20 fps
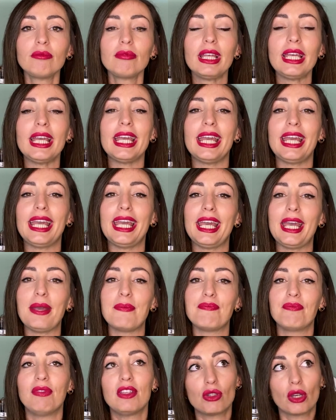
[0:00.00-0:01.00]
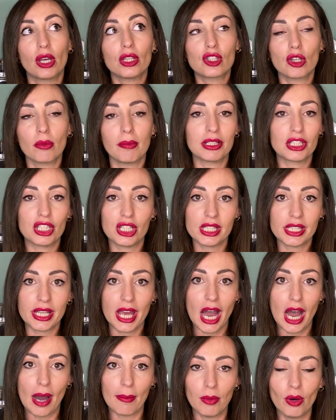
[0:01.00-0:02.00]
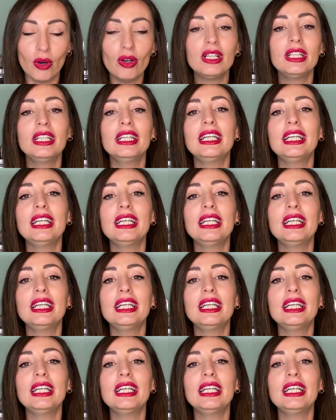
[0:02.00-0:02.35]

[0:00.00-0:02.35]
e ehm, visto che insomma ci siamo,